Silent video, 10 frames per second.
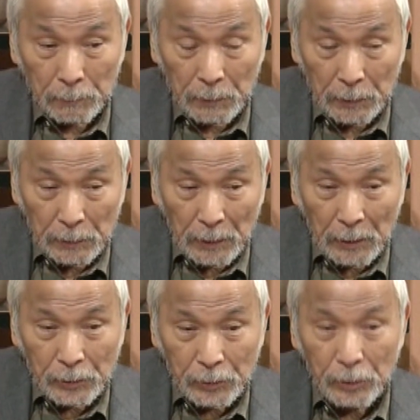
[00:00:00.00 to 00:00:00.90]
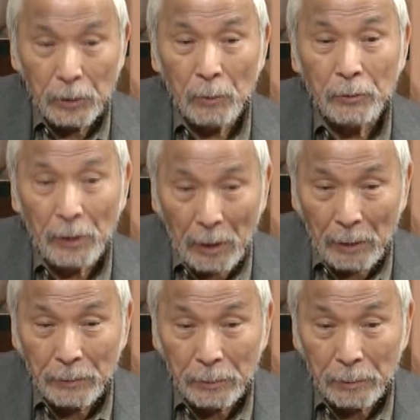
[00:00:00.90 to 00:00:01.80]
近代主義を
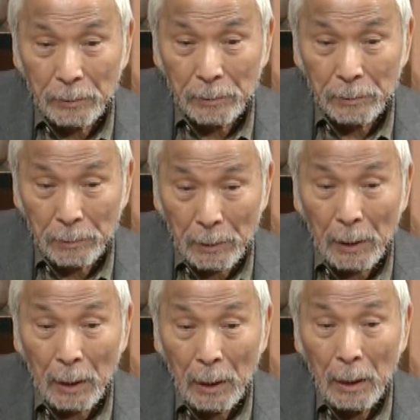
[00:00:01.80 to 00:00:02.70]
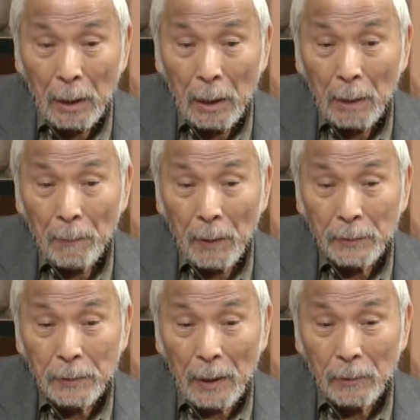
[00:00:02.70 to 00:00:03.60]
疑うということは、うん、ま
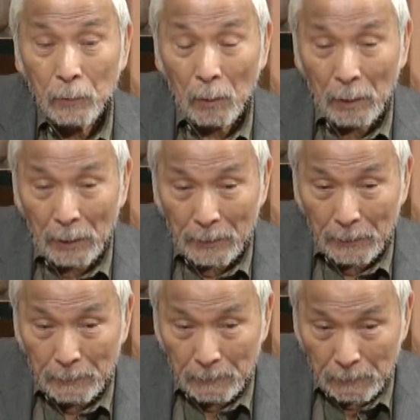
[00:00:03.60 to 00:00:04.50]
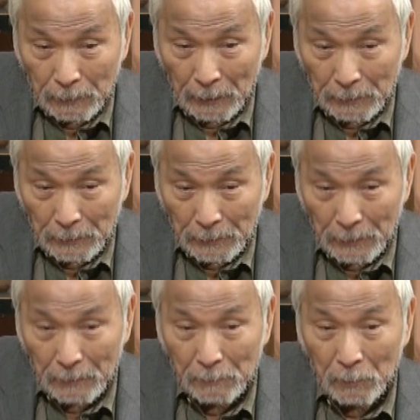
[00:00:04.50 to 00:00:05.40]
ずはどっかで軍隊的
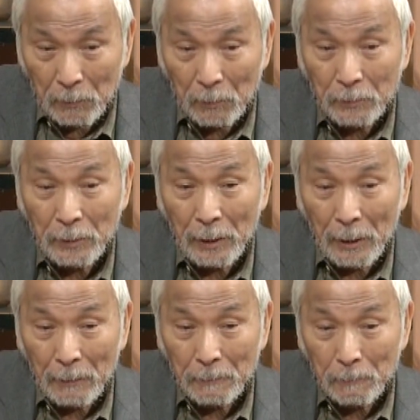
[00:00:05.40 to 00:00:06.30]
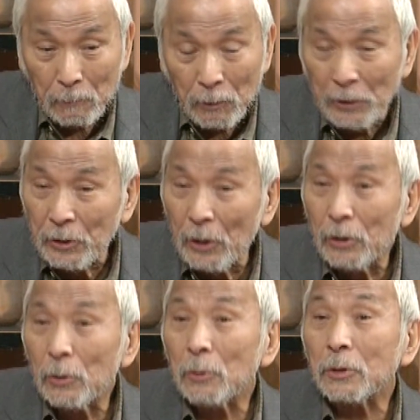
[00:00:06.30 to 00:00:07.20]
なるものを疑う、うん、それは否定
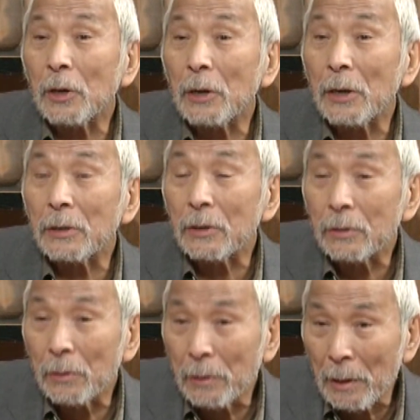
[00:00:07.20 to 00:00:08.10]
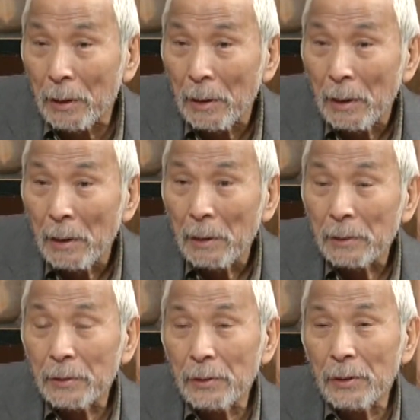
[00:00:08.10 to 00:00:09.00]
することじゃないんですよね、はい、
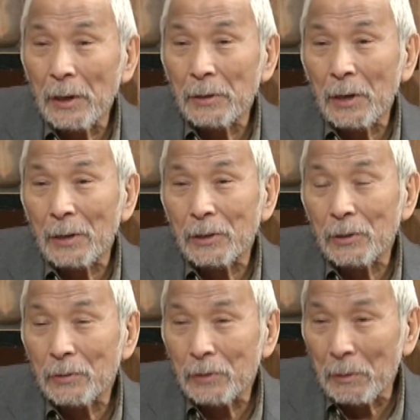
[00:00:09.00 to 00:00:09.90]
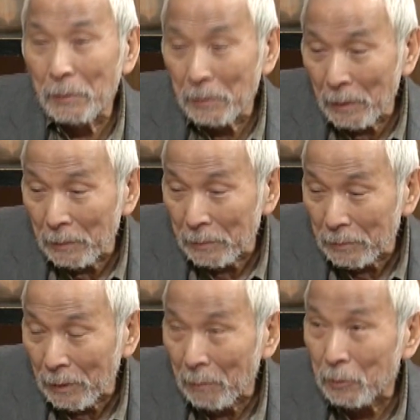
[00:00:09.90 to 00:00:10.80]
近代に勝ち抜くためには
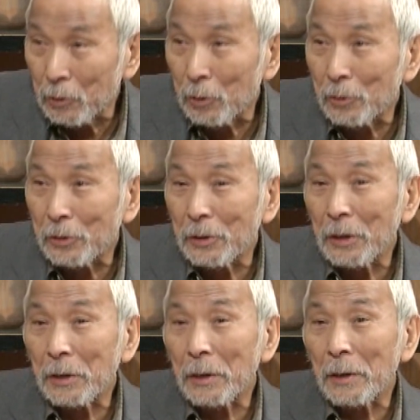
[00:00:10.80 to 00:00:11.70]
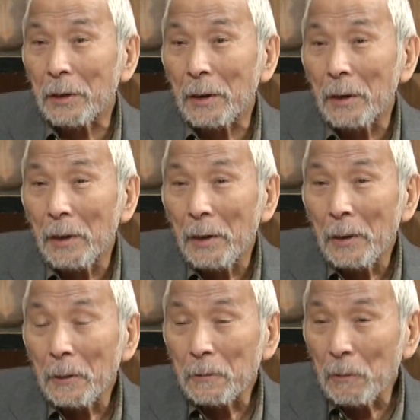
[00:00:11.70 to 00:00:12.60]
軍隊も強くしなきゃいけない、はい、
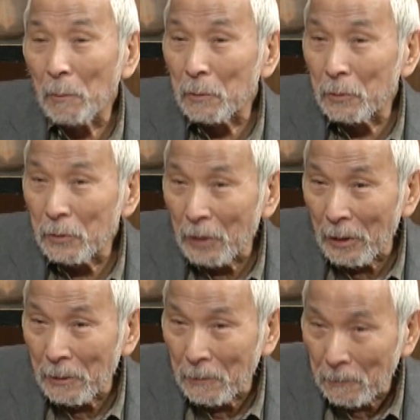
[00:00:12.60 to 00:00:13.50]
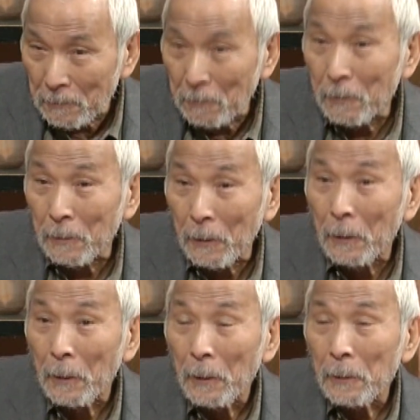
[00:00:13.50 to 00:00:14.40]
でも軍隊こそね、
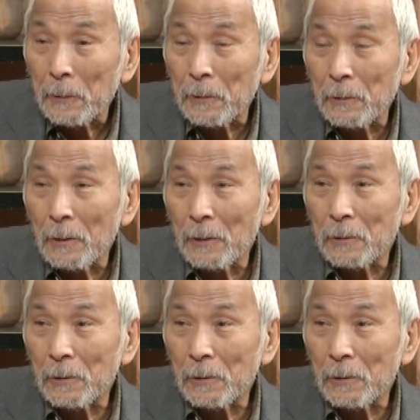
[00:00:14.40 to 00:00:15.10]
近代